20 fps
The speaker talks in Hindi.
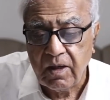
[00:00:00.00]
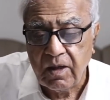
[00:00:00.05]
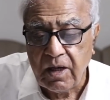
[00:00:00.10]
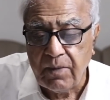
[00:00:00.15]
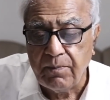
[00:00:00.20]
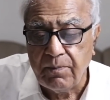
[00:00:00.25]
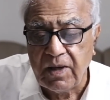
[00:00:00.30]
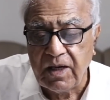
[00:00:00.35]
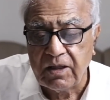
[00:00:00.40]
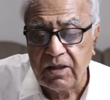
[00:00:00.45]

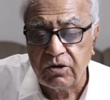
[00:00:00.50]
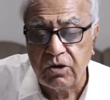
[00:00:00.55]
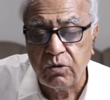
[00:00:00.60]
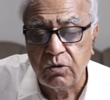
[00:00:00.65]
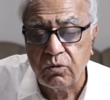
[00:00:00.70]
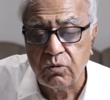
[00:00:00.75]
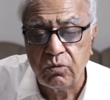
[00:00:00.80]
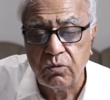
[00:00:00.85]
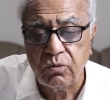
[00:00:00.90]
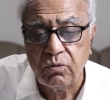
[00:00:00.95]
अब मैं आता
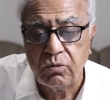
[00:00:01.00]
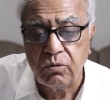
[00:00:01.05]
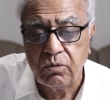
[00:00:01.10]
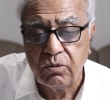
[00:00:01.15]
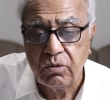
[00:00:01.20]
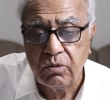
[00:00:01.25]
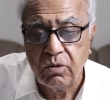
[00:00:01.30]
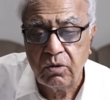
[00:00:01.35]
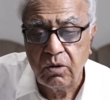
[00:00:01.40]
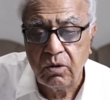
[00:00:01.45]
हूँ
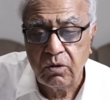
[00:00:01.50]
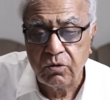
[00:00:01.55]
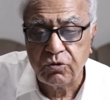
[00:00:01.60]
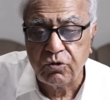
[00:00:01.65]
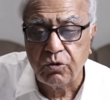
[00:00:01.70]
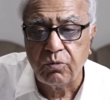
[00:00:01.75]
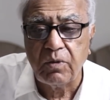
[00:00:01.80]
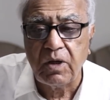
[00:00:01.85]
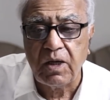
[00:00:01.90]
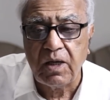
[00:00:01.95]

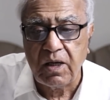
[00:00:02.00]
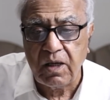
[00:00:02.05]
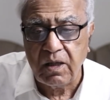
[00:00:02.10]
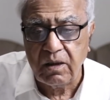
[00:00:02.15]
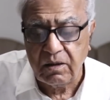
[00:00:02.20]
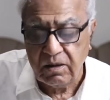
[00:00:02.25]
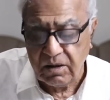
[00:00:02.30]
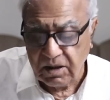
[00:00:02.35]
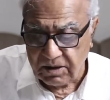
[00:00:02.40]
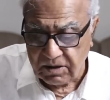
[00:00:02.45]
शुमला
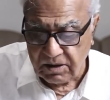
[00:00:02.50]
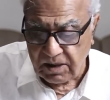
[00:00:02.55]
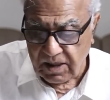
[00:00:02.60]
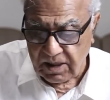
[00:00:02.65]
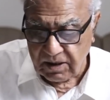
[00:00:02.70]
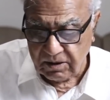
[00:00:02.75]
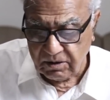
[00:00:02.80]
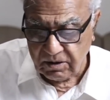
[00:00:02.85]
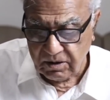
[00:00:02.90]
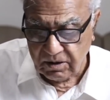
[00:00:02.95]

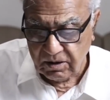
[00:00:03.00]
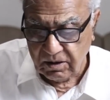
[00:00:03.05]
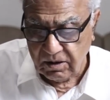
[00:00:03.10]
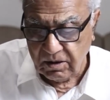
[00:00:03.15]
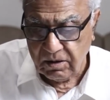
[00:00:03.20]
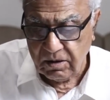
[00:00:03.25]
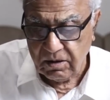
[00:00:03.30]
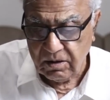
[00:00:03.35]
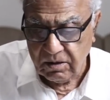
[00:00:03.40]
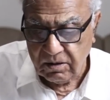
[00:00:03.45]
हजरात की
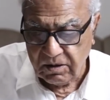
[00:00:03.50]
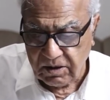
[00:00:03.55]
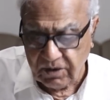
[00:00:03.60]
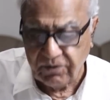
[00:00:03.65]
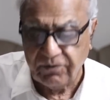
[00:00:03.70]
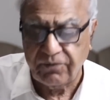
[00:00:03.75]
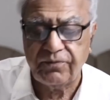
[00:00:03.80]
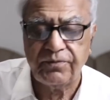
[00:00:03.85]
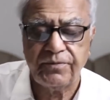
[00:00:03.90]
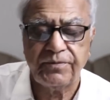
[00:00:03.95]

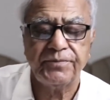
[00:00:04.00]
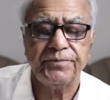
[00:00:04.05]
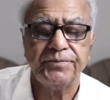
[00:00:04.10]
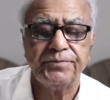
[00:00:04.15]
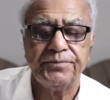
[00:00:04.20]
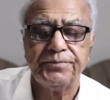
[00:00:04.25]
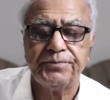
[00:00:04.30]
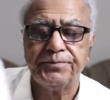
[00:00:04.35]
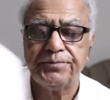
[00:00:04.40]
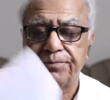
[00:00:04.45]
तरफ
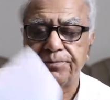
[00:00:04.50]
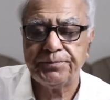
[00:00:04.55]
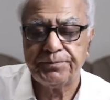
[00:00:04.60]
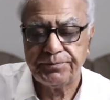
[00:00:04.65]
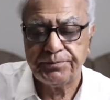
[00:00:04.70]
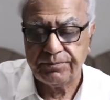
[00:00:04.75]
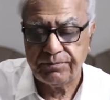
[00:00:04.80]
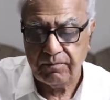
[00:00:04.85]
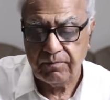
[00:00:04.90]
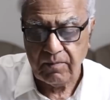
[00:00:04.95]

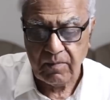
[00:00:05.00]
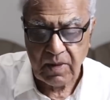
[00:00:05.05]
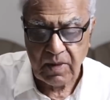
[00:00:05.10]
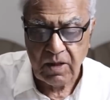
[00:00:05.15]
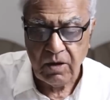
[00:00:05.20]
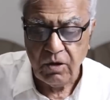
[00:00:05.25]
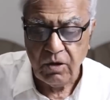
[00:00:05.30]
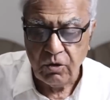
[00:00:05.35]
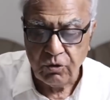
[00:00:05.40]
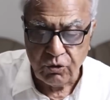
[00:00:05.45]

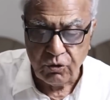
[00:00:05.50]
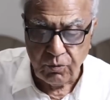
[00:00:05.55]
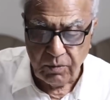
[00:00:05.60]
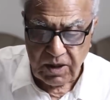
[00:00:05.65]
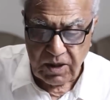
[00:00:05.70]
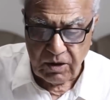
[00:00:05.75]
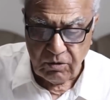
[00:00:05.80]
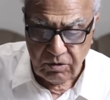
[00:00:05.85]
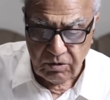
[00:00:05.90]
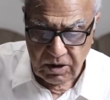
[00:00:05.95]

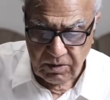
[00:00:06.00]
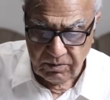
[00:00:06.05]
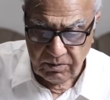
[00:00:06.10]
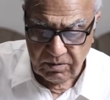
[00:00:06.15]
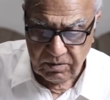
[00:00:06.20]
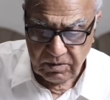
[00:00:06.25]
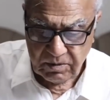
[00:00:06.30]
शुमला को हम